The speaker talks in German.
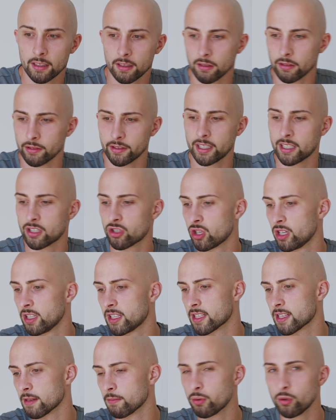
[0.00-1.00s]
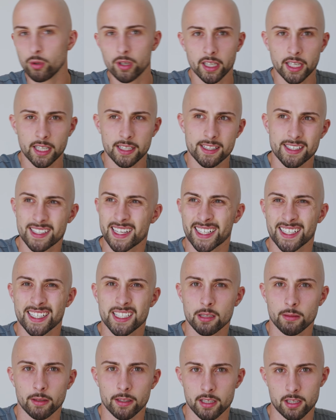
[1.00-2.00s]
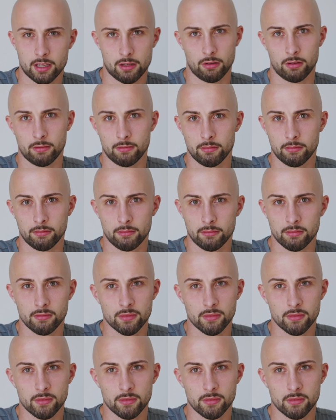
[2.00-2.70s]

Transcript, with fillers: Und der chillt jetzt am Pool den ganzen Tag, ist aber nicht so.